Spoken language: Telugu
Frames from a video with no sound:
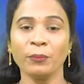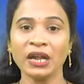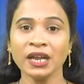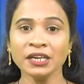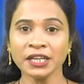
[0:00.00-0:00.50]

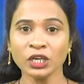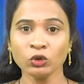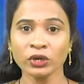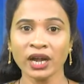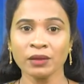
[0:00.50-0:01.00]
పెళ్లంటే
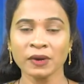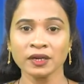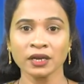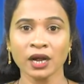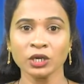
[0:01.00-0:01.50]
నూరేళ్ల
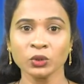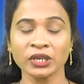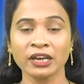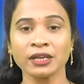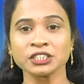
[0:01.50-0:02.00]
మంటరా అంటూ
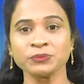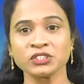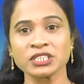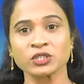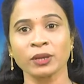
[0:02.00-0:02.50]
నిర్లక్ష్యం
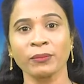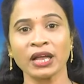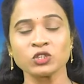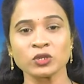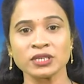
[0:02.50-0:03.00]
చేస్తున్న
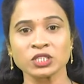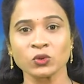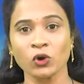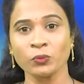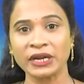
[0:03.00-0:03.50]
బ్యాచులర్స్
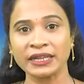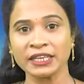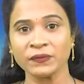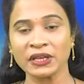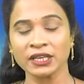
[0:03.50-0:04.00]
కు ఓ
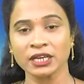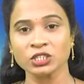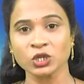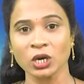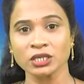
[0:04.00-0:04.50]
బ్రిటన్ నివేదిక
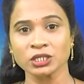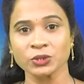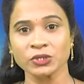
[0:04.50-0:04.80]
షాక్ ఇచ్చే